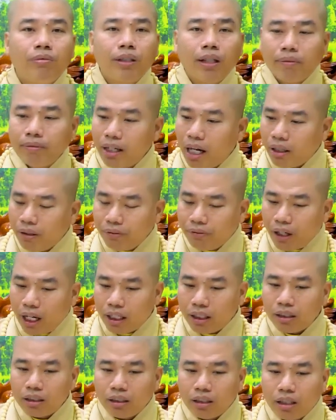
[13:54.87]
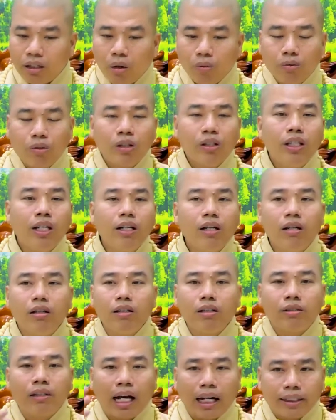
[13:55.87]
trong đạo phật cũng có những
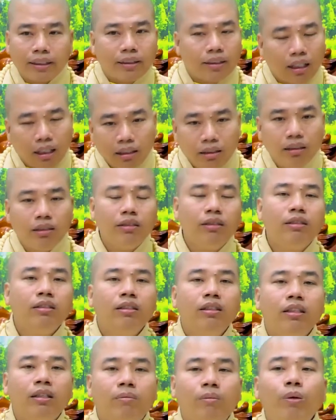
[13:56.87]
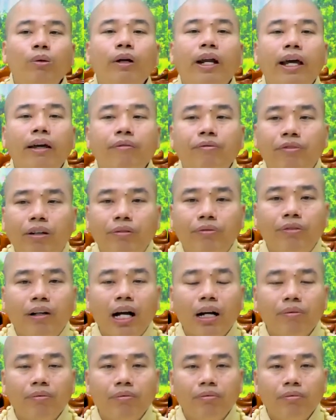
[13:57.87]
người thật sự muốn đem phật
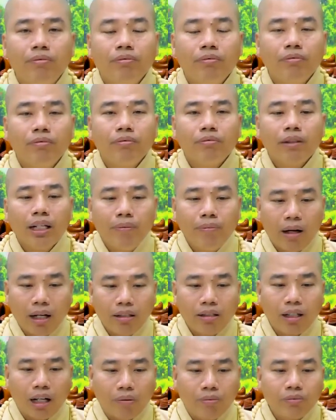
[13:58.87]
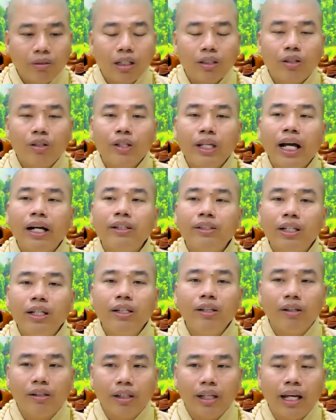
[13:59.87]
pháp để mở rộng ra cho nhân
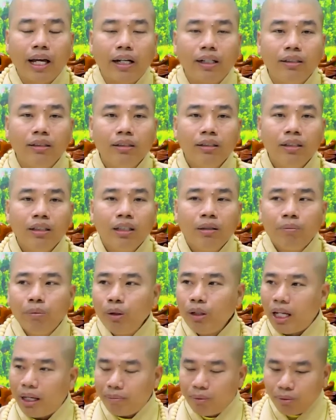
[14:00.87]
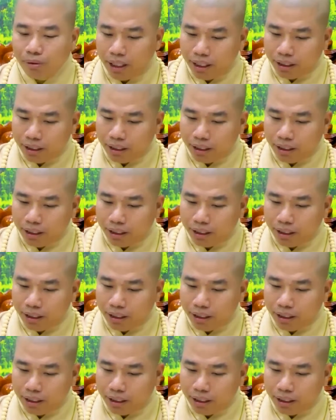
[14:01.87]
sinh được nhờ muốn làm một